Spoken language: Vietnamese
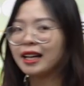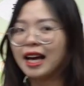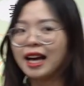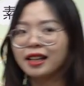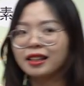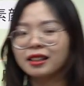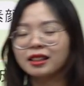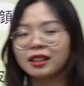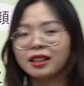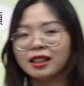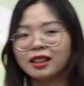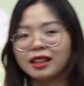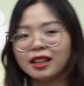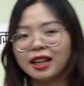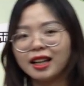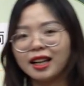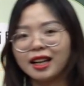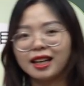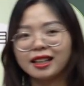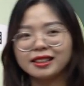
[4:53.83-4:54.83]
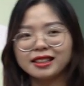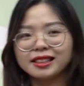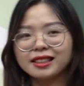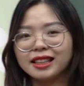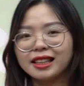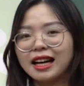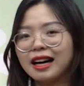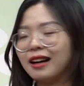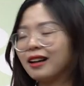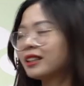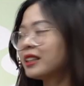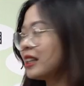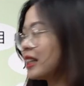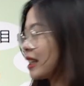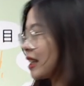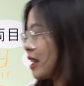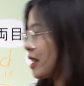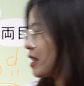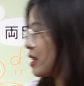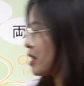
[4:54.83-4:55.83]
đen hay là gì gì đó thì
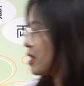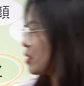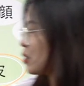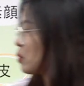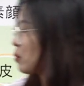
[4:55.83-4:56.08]
người ta sẽ sử